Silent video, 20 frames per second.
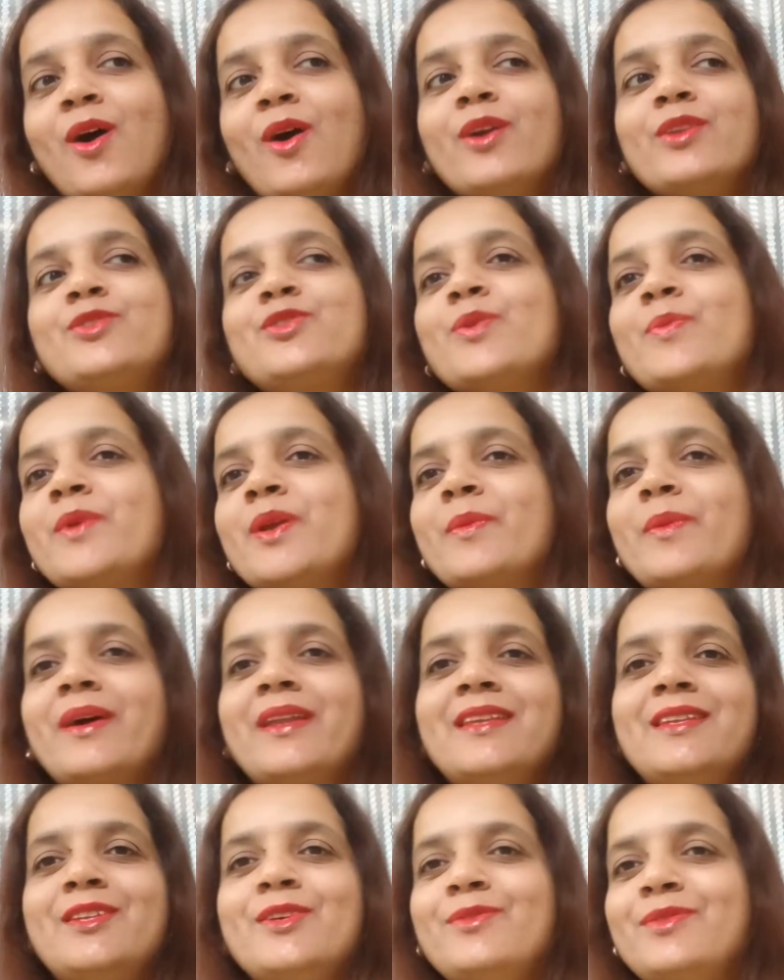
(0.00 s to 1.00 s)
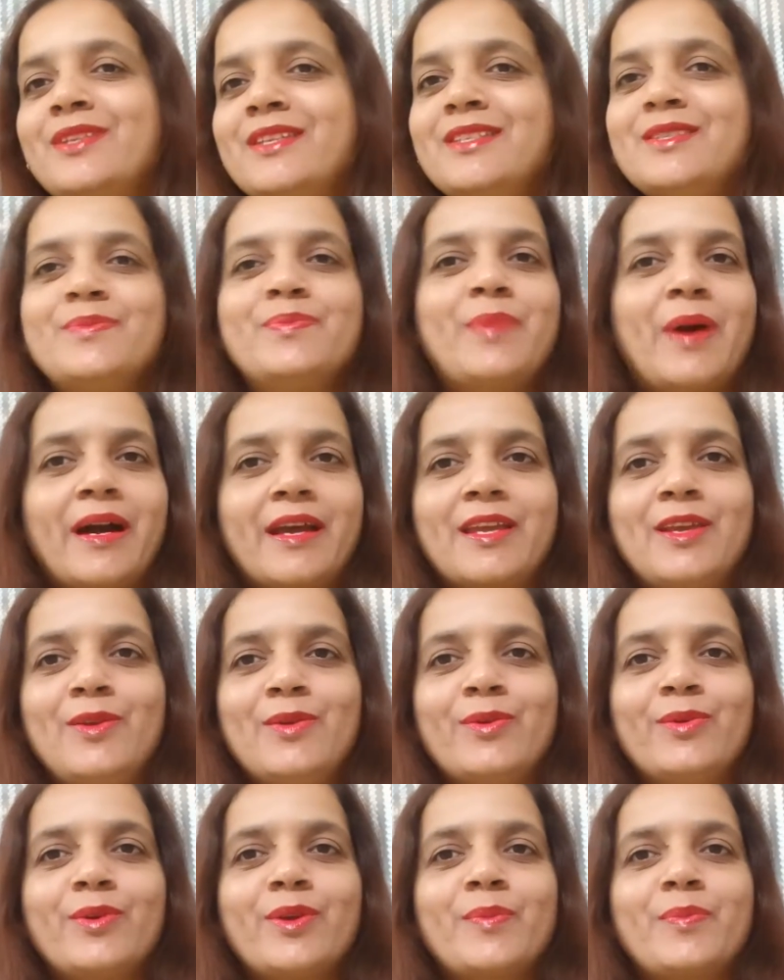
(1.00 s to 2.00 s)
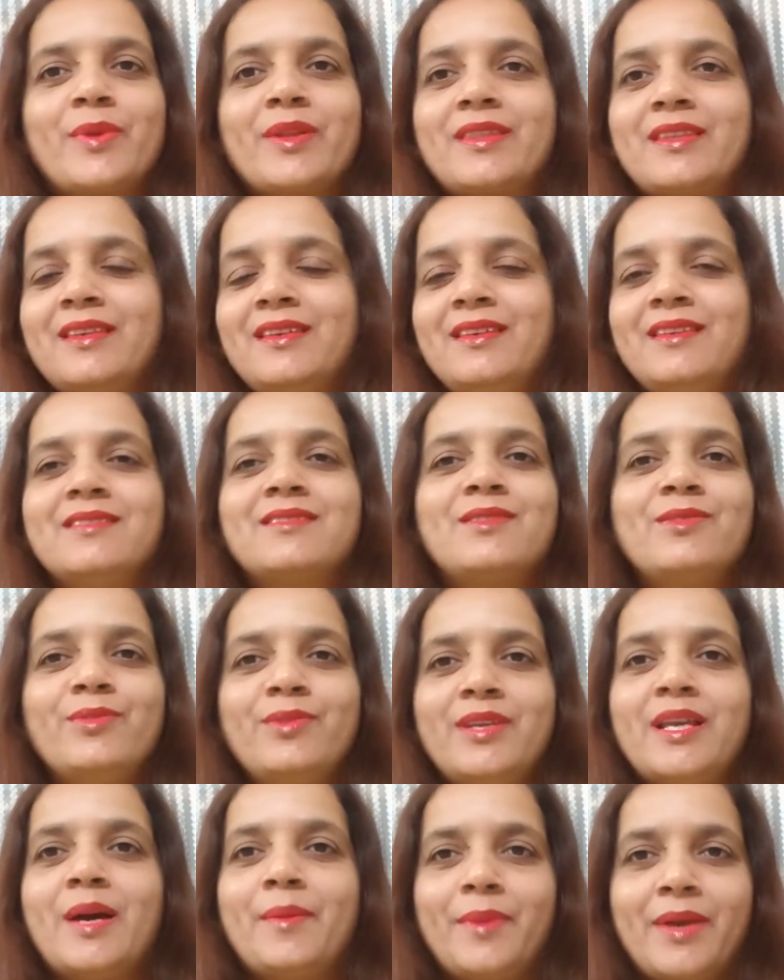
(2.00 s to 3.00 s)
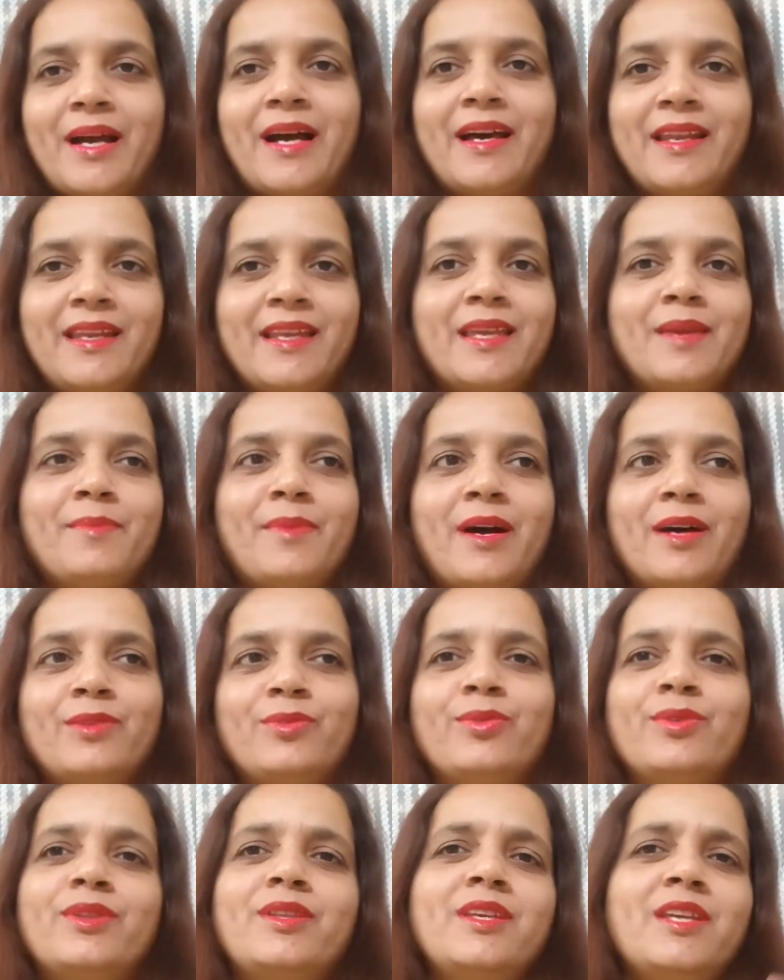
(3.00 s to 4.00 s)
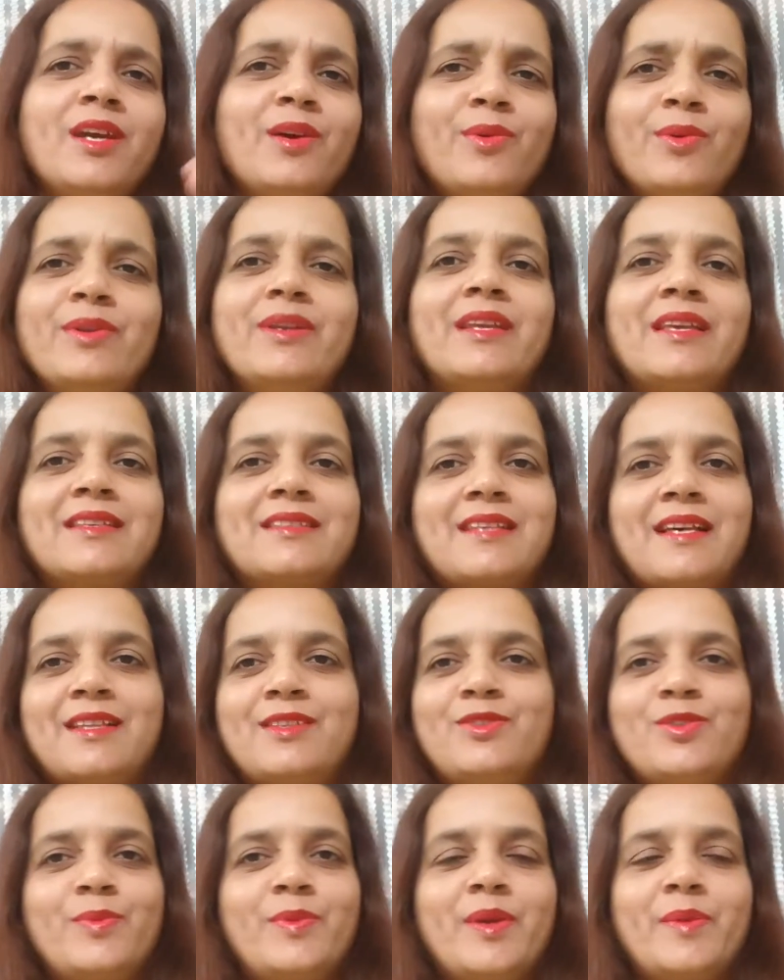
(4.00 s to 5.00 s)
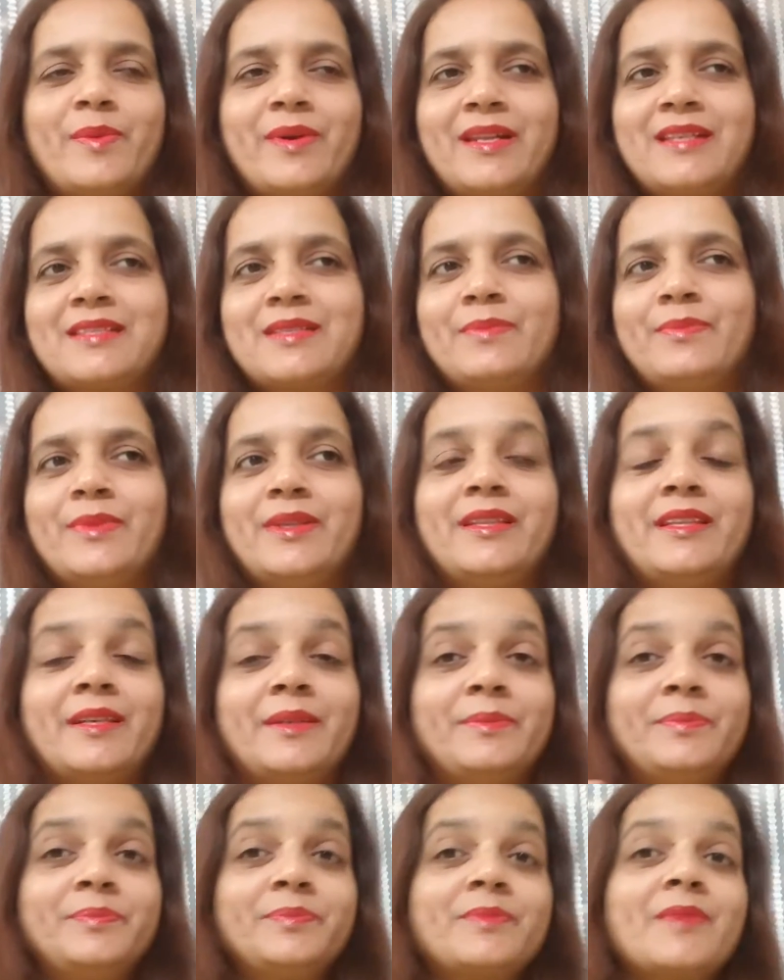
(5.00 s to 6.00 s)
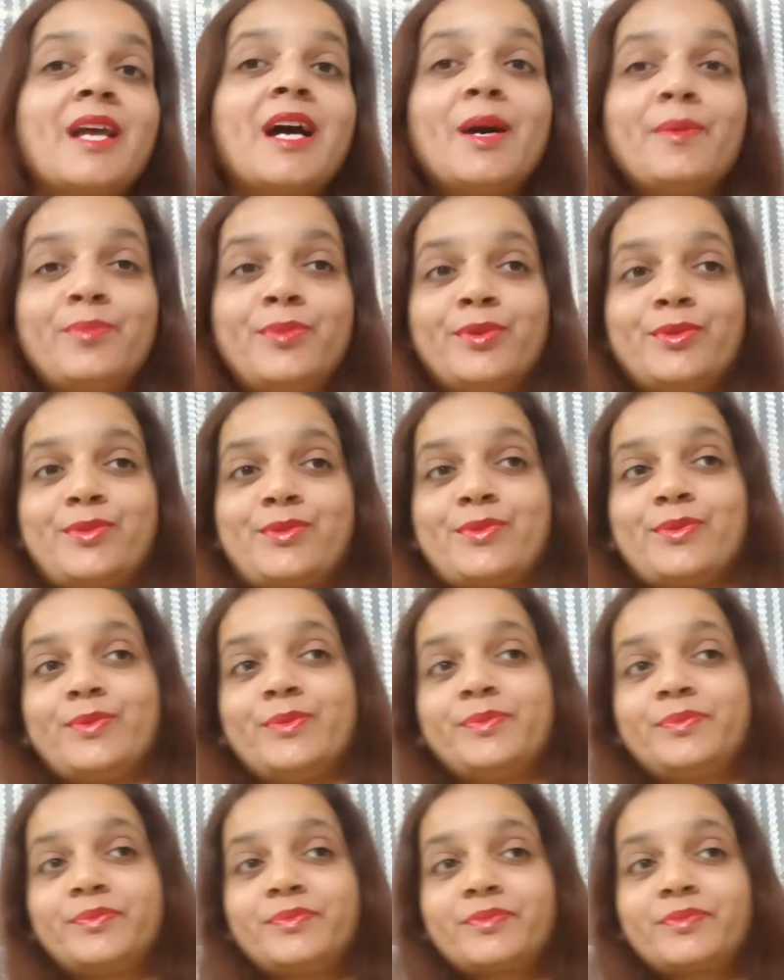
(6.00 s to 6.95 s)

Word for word: और जो भी हमारी ड्यूटीज़ बाकी लोगों के प्रति इस दुनिया में आने के बाद होती है उनके साथ जो भी हमारा संबंध है अब दोस्तों